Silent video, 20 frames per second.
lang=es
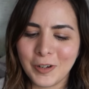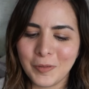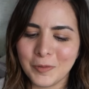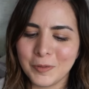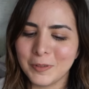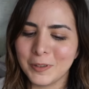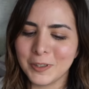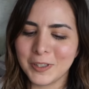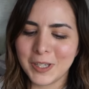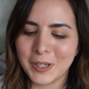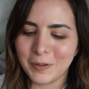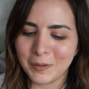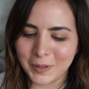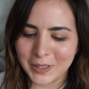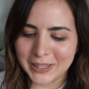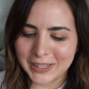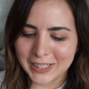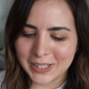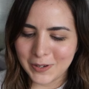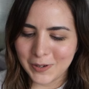como unos
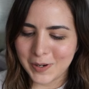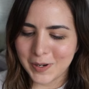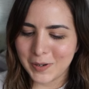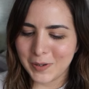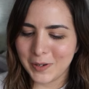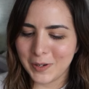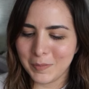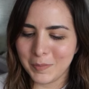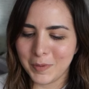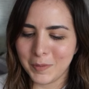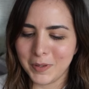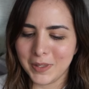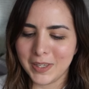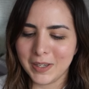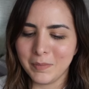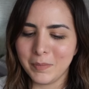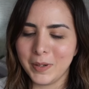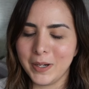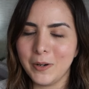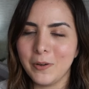50 yo creo en mi
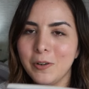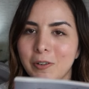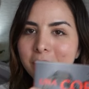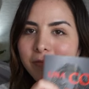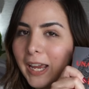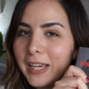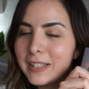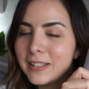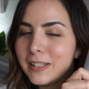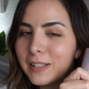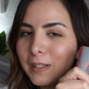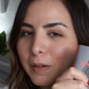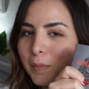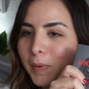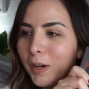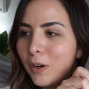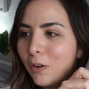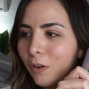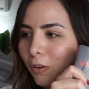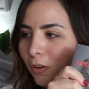vida, pero este es el
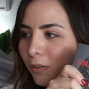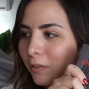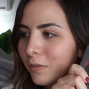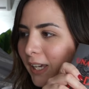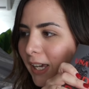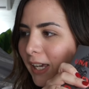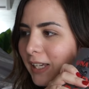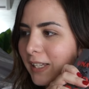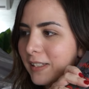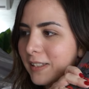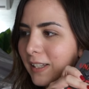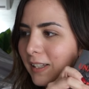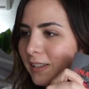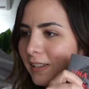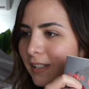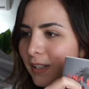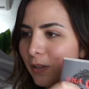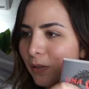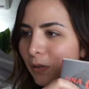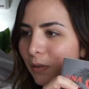mejor que he
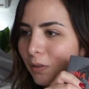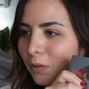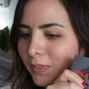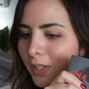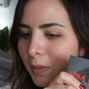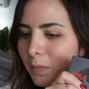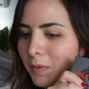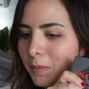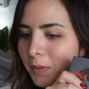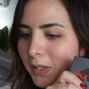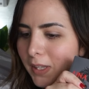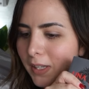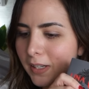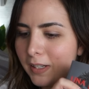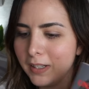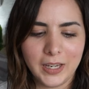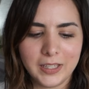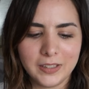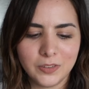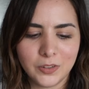sentido en mi vida.
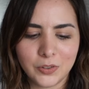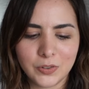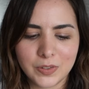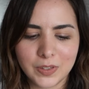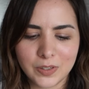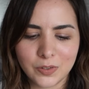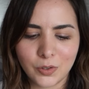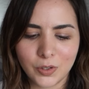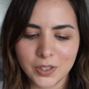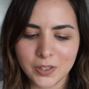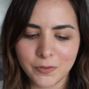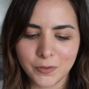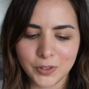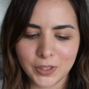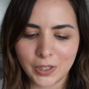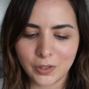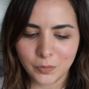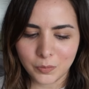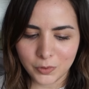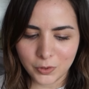Entonces estoy
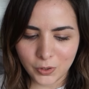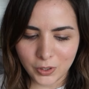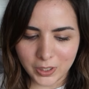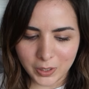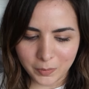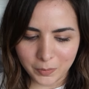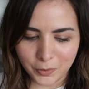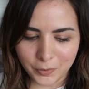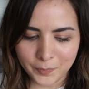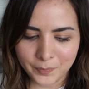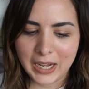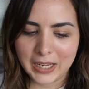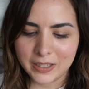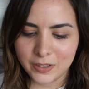disfrutando mucho el libro, la